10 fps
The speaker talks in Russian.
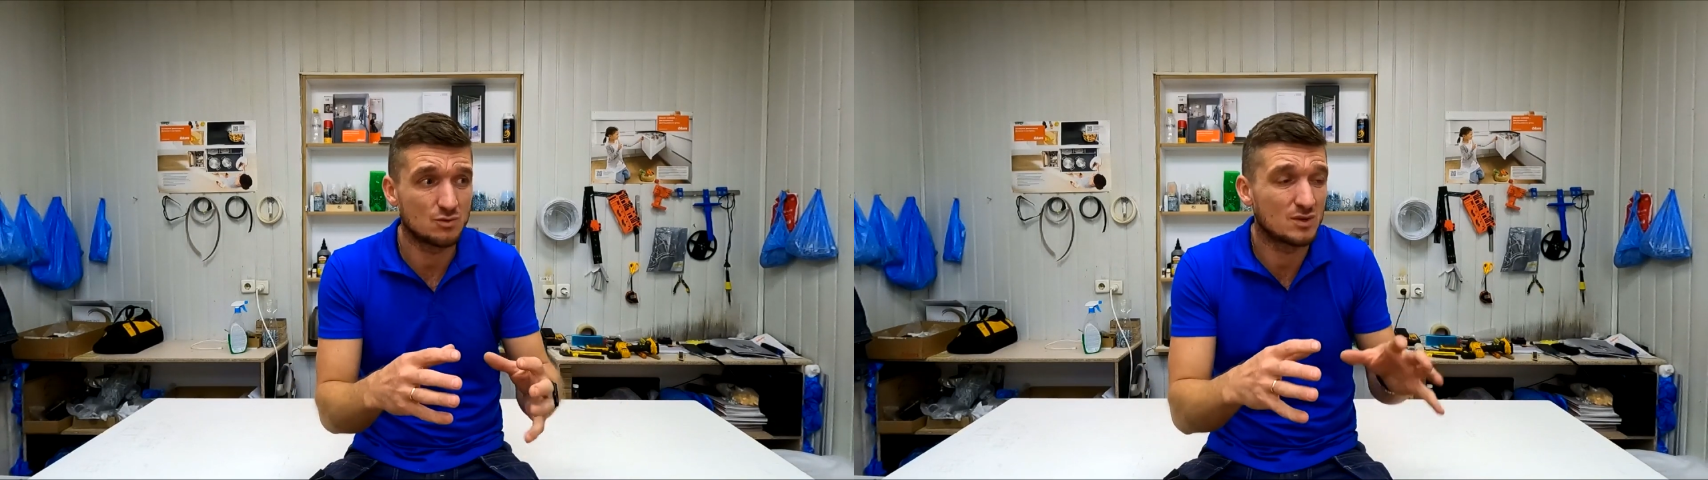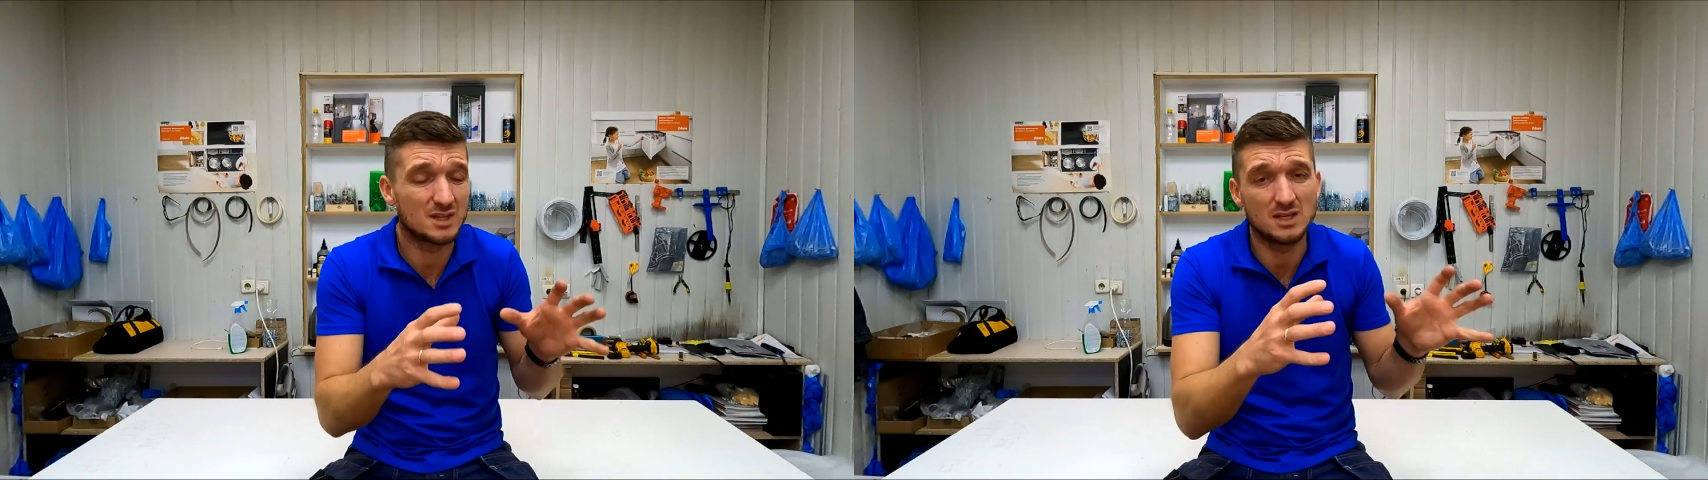
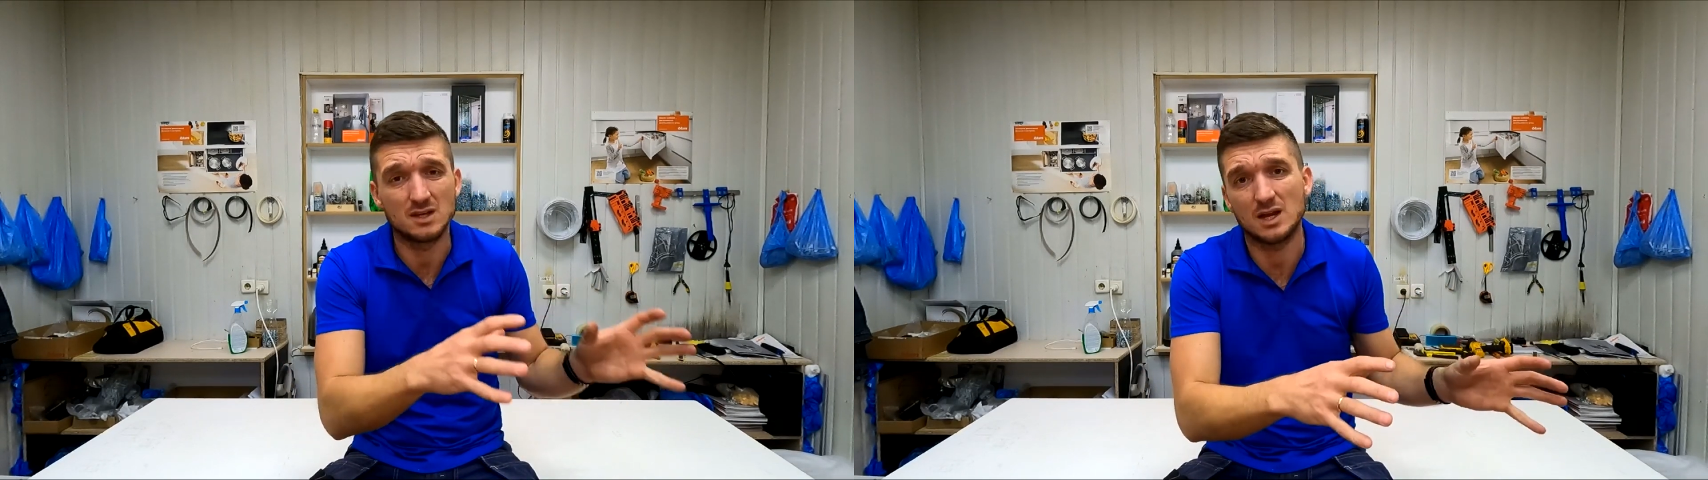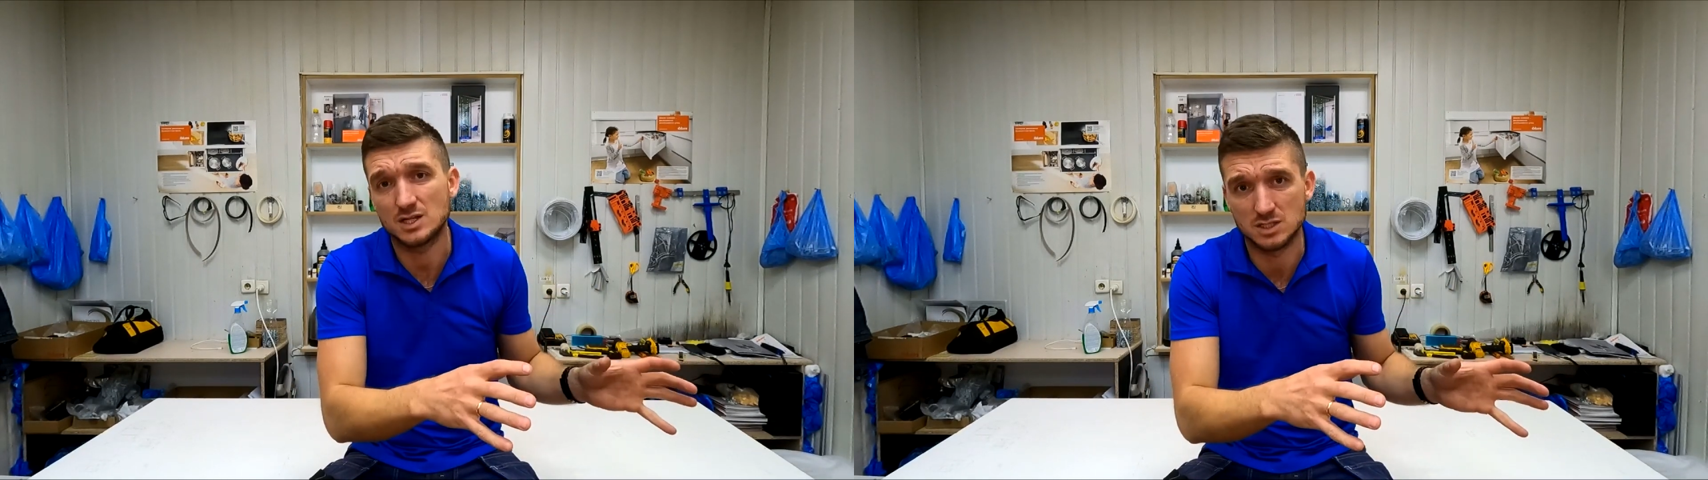ну, они
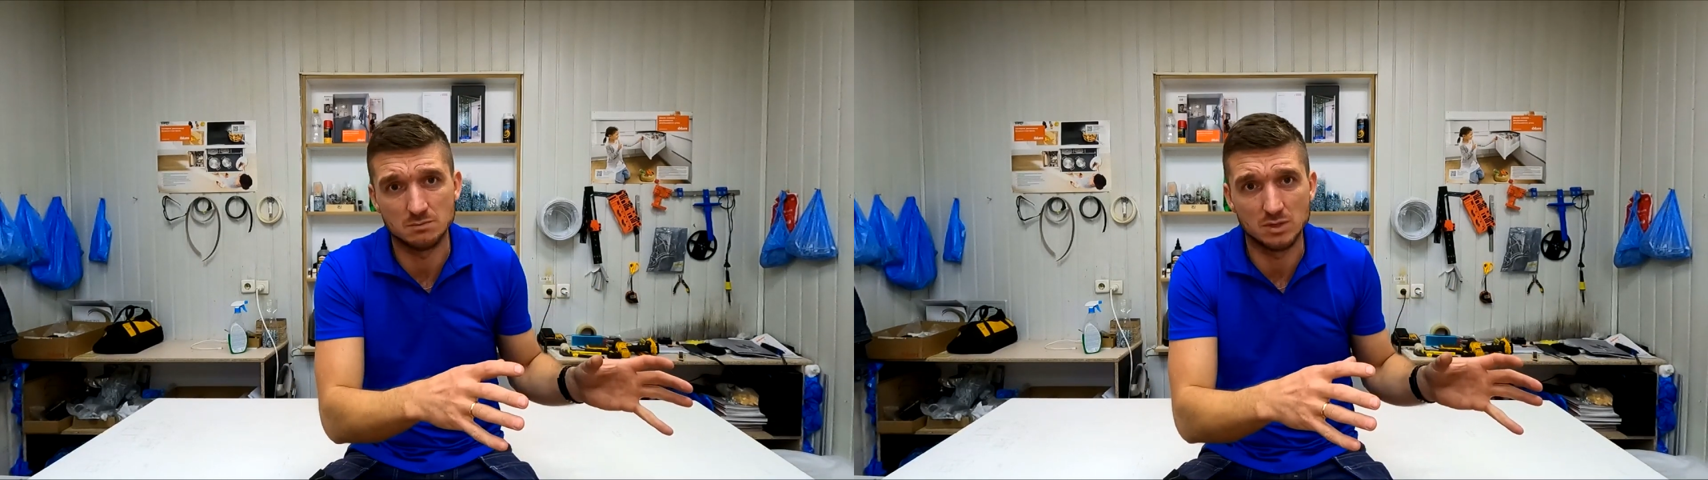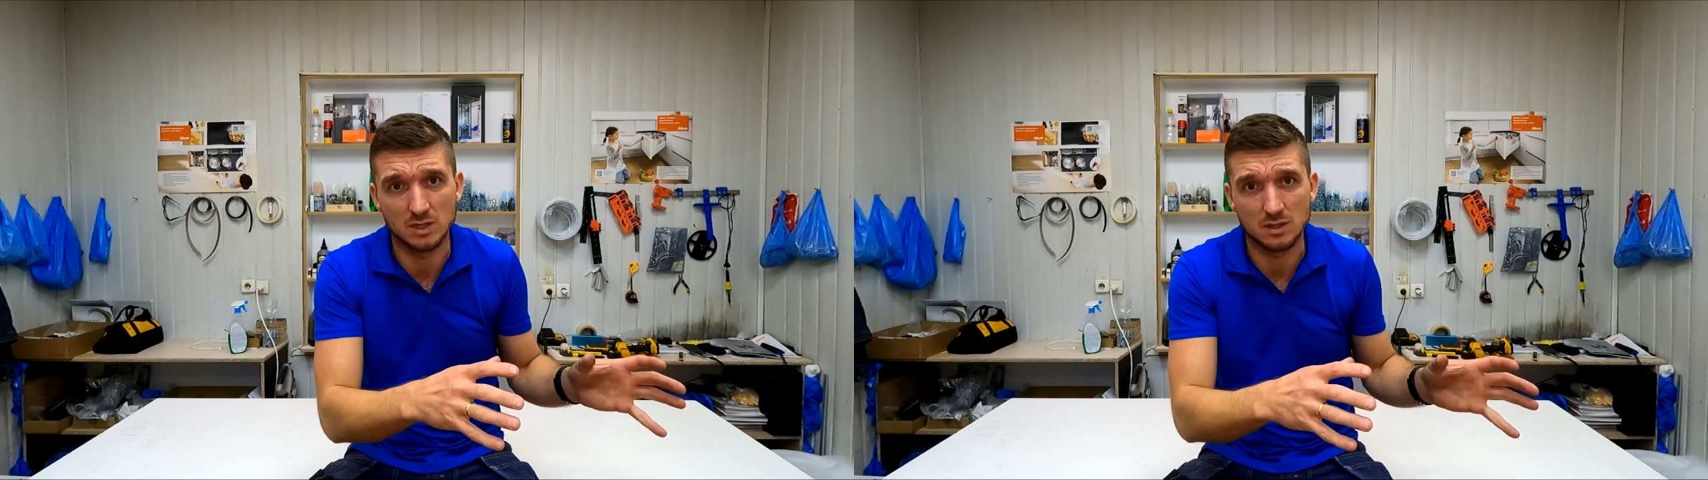и
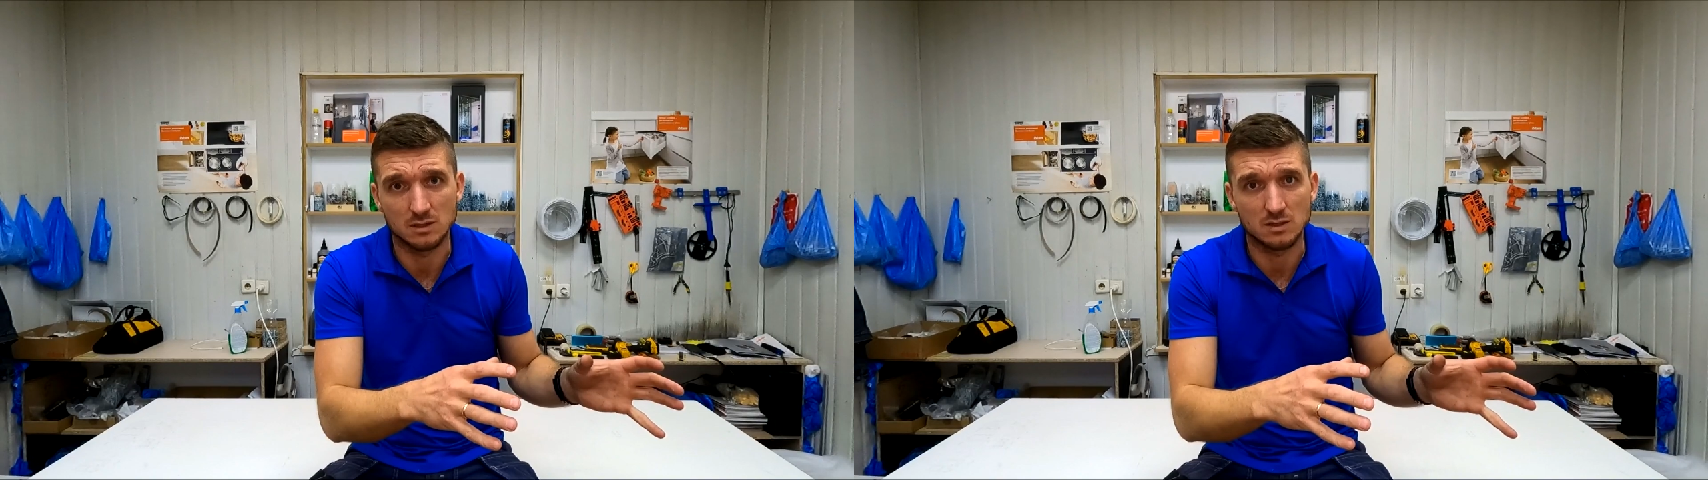раньше были.